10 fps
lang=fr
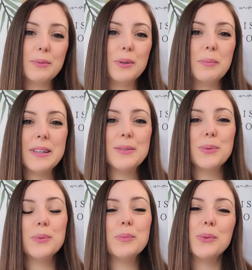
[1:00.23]

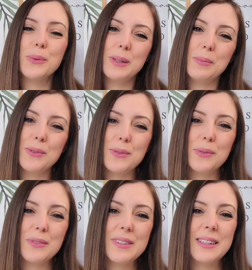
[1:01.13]
d'informations, beaucoup
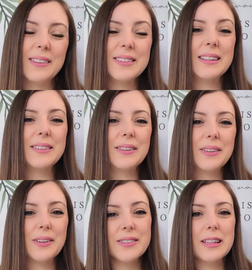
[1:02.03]
d'émotions aussi dans cette,
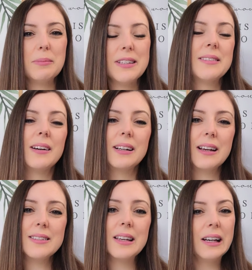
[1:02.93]
euh, dans cette
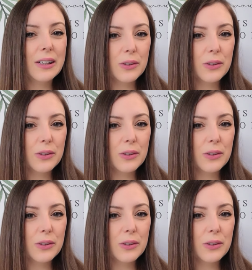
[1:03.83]
masterclass.